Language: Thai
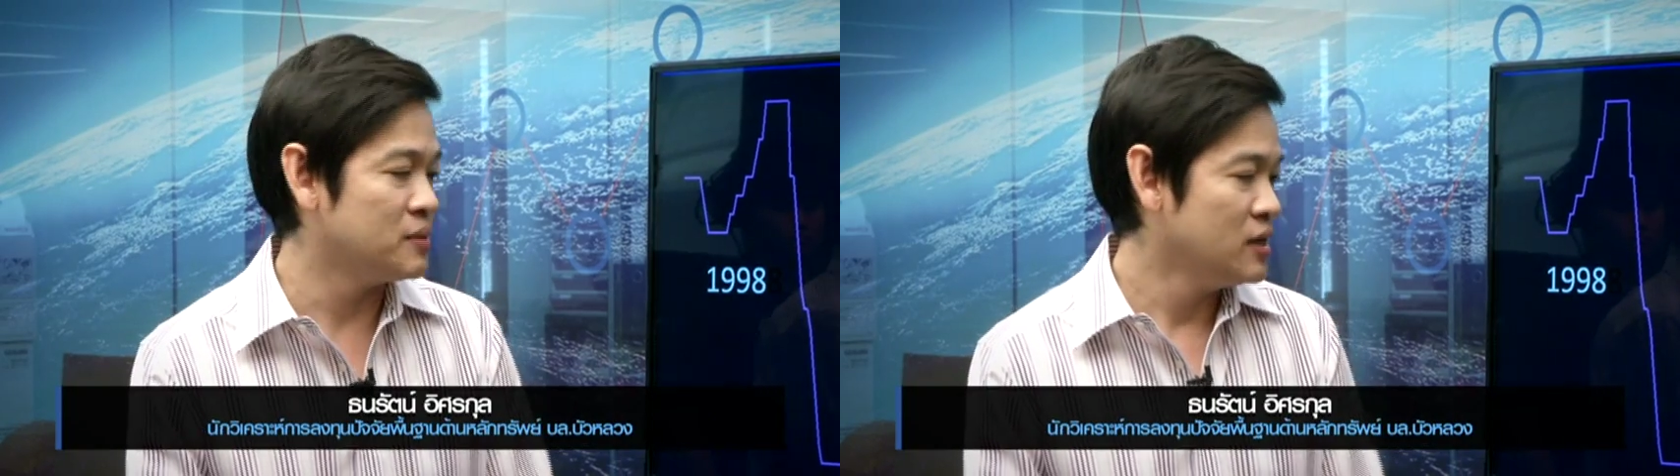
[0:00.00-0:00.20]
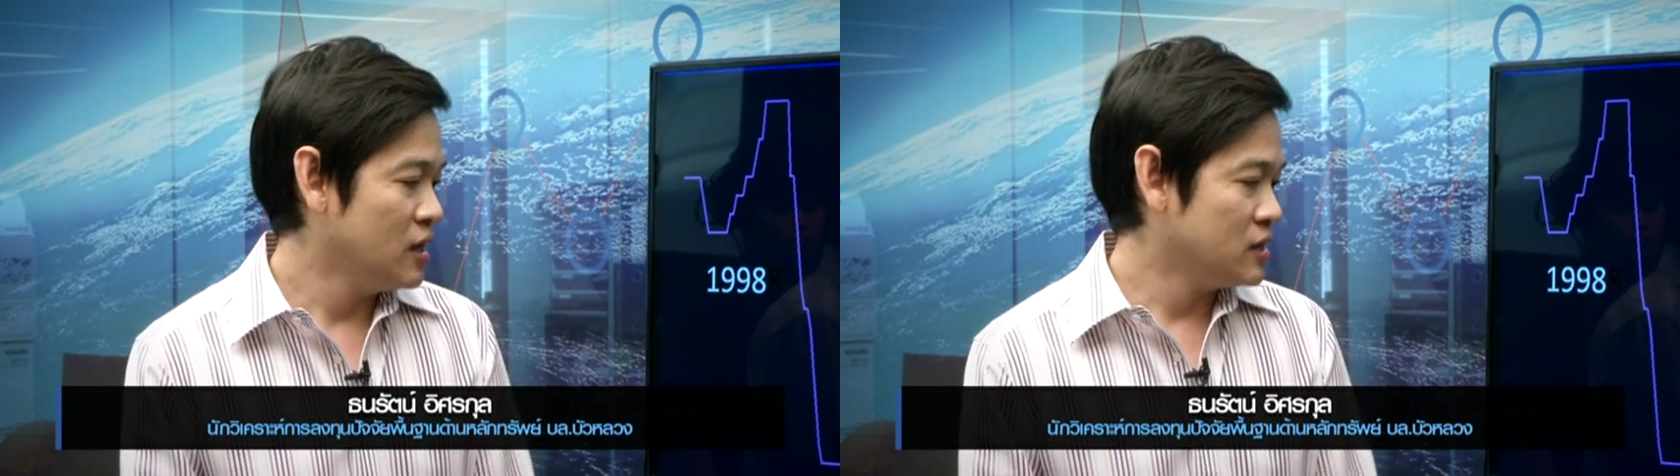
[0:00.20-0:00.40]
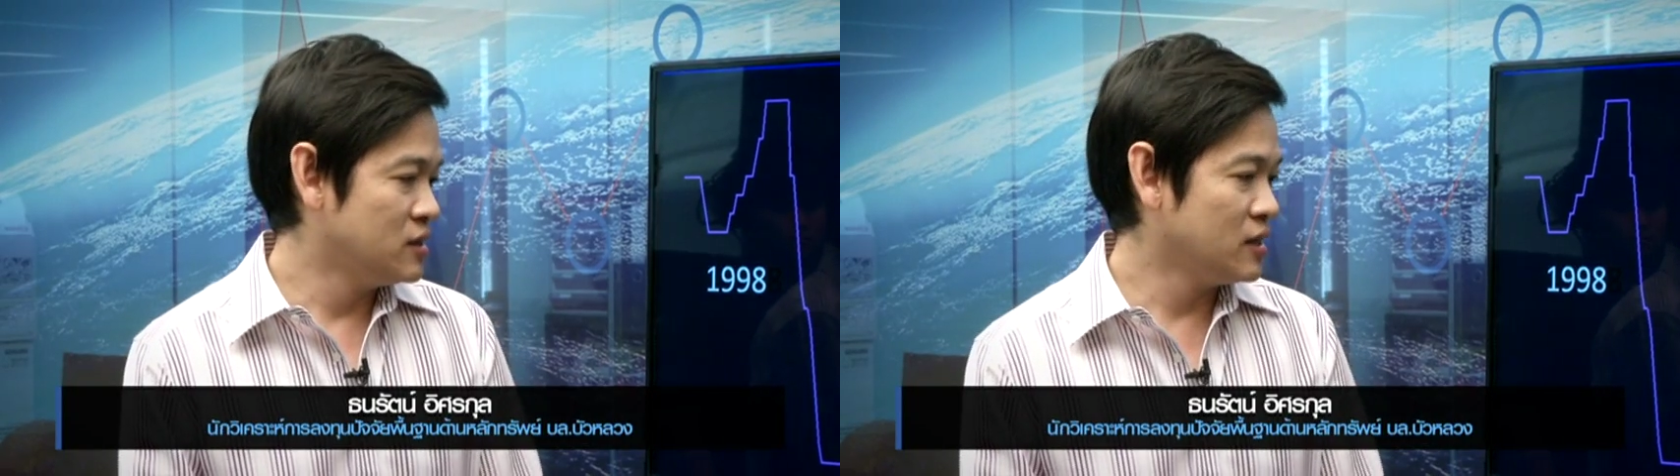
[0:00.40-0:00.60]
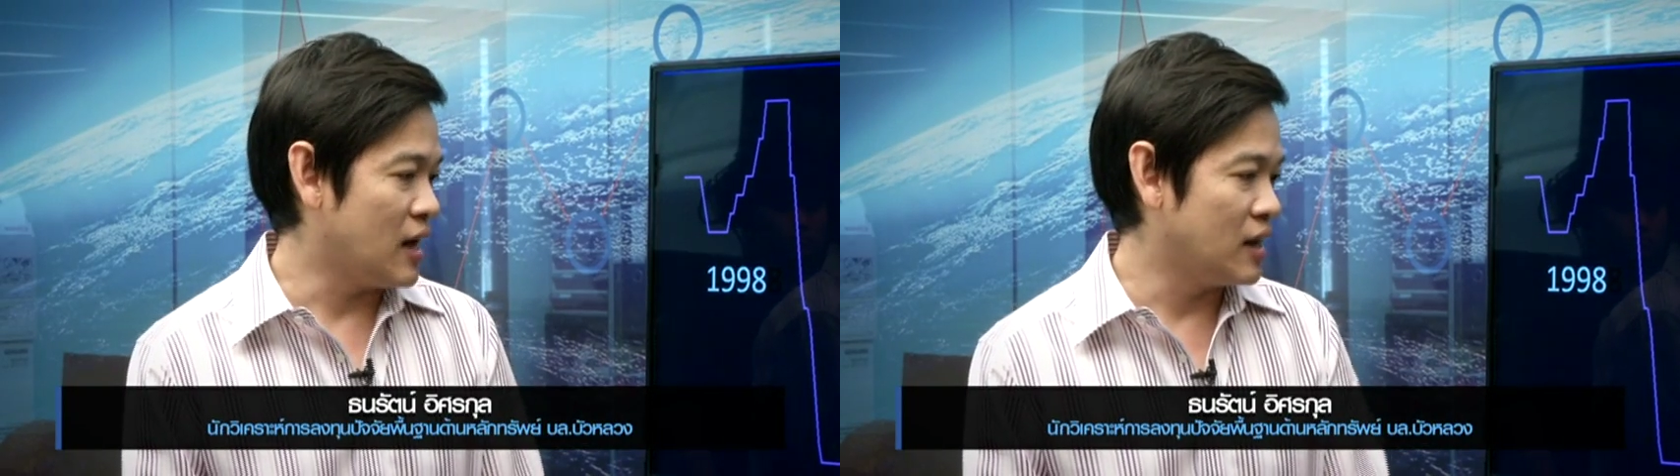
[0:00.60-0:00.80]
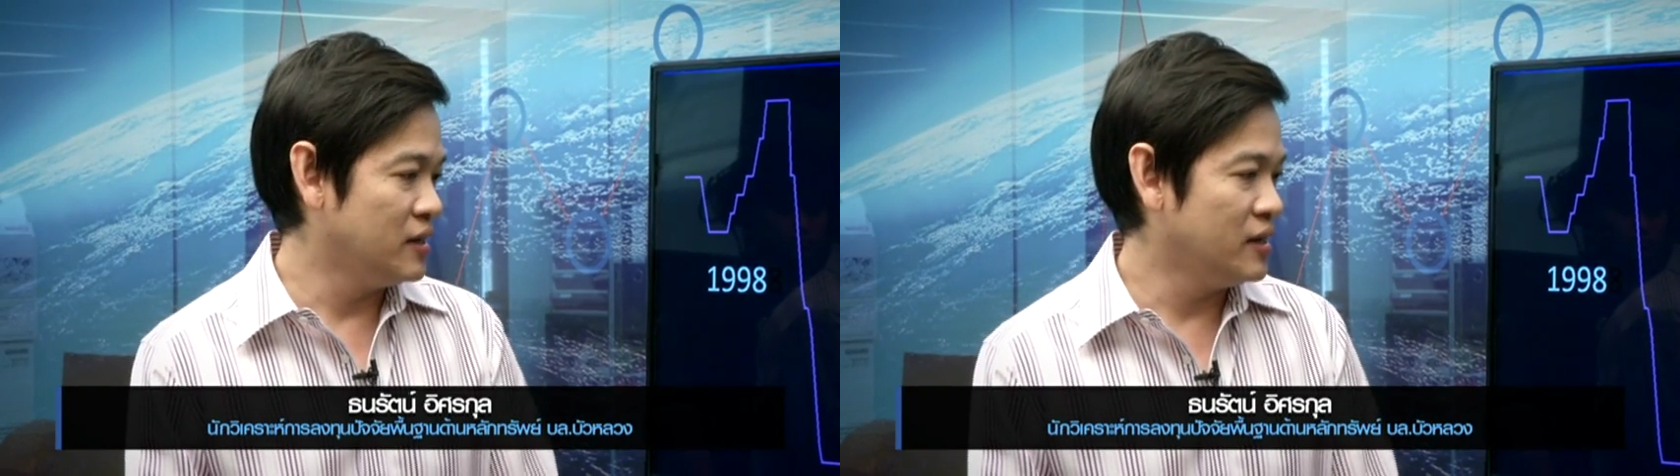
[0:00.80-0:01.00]
บ ซึ่ง
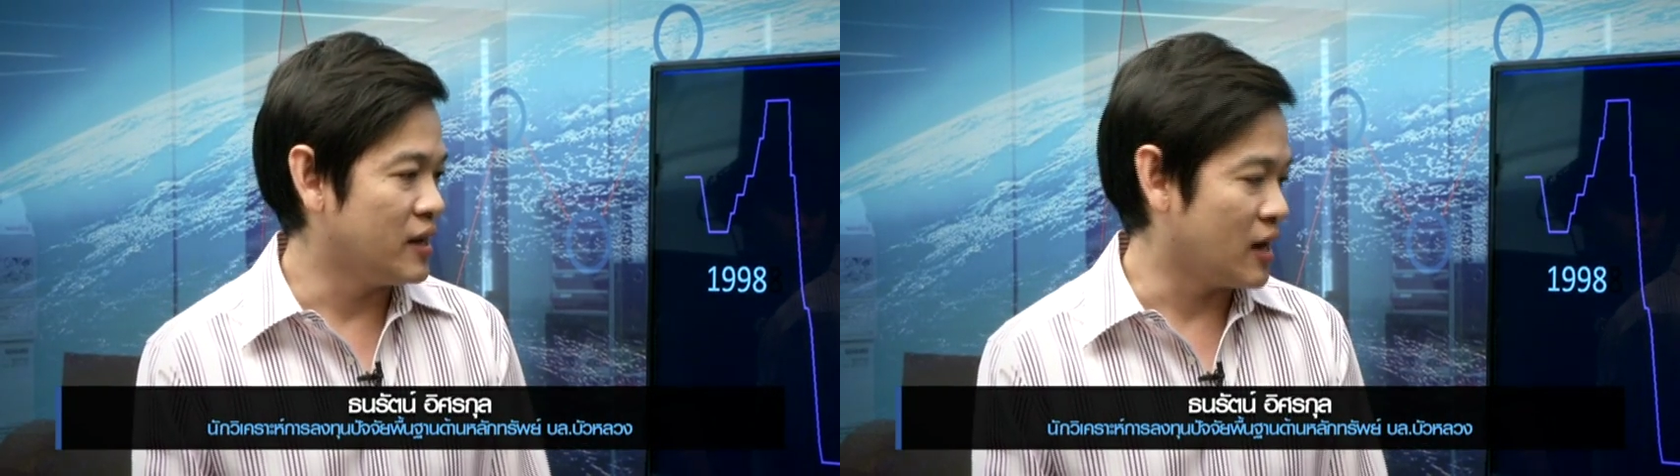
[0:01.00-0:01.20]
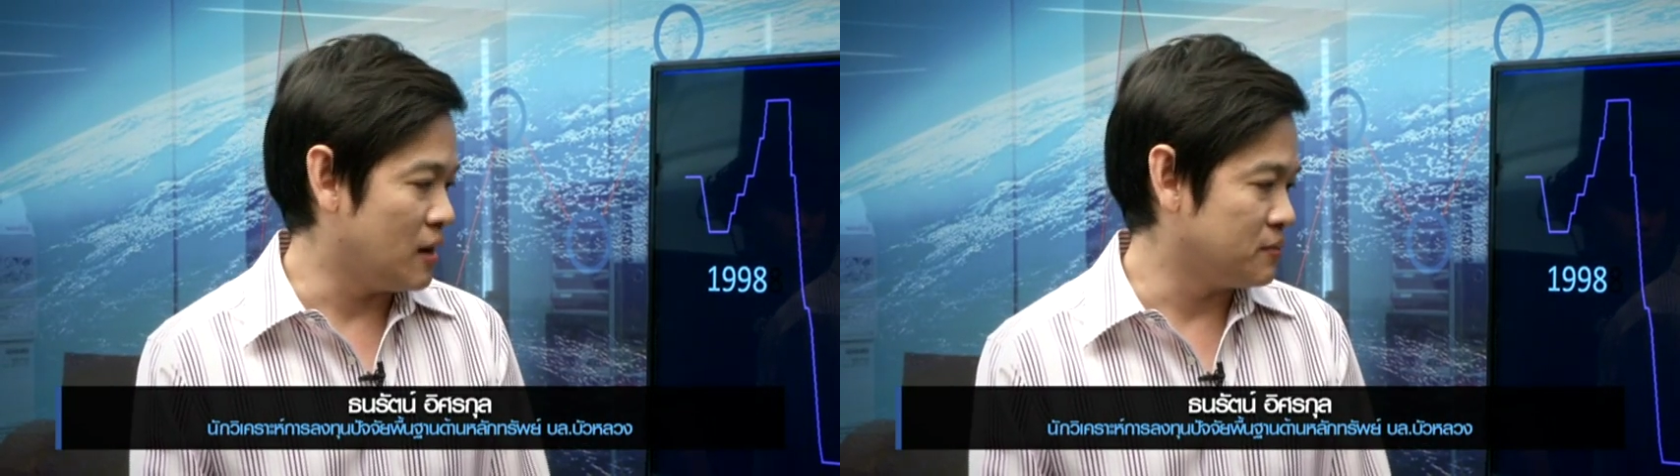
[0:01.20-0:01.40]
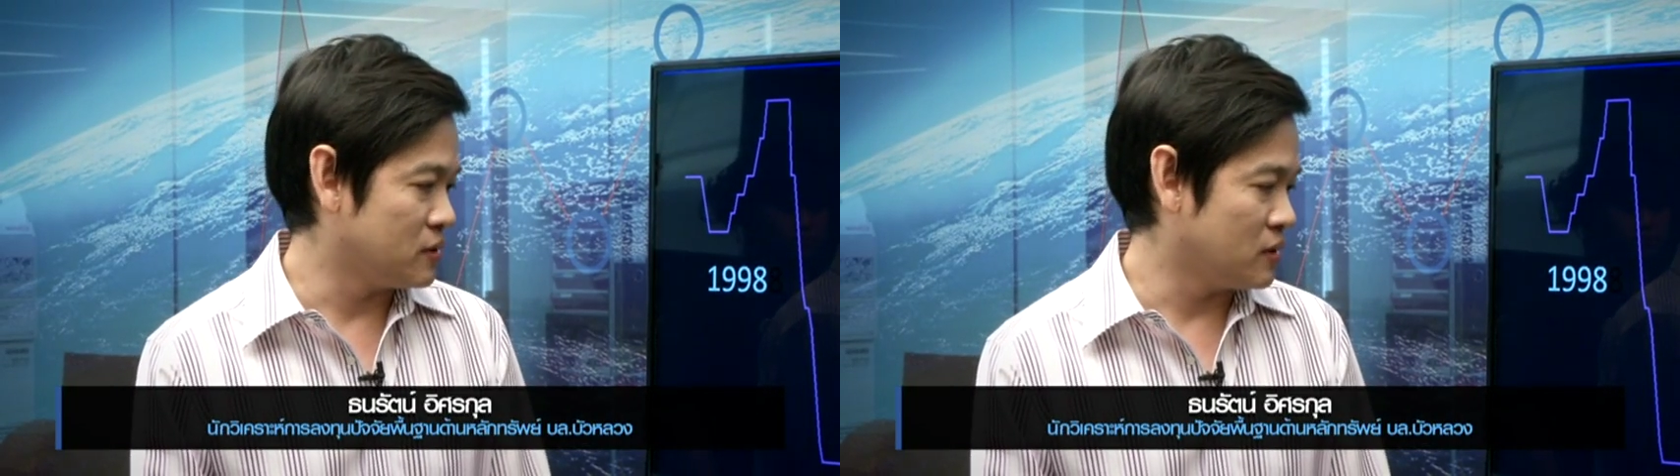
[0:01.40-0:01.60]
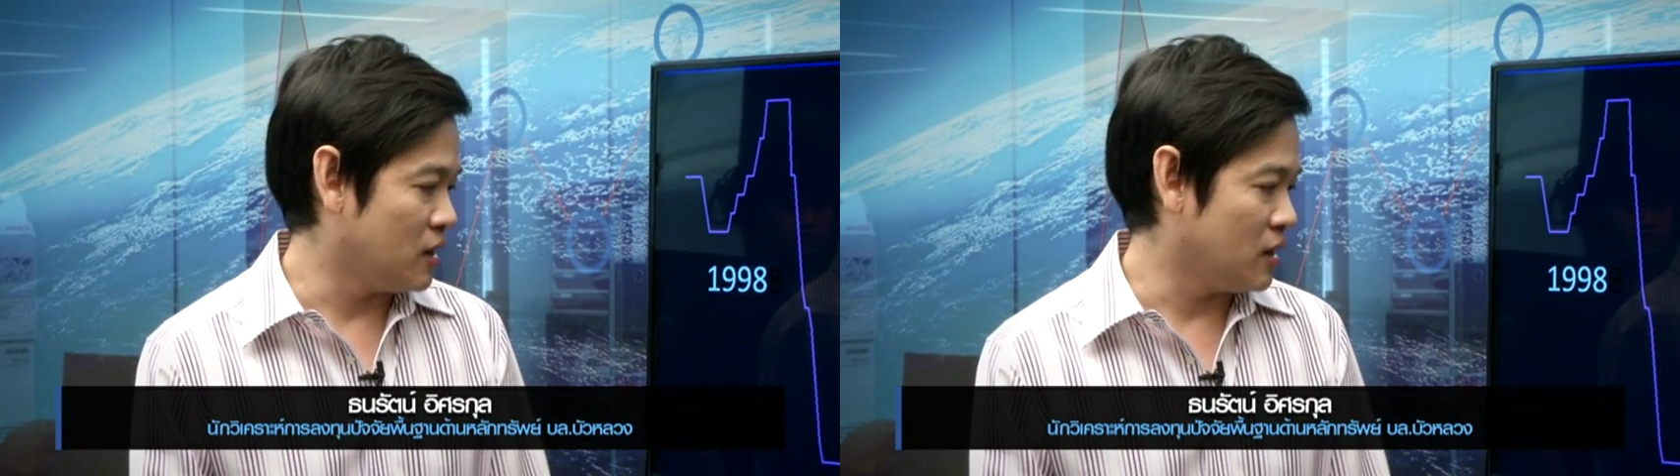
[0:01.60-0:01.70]
ครั้งนี้เนี่ยนะครับ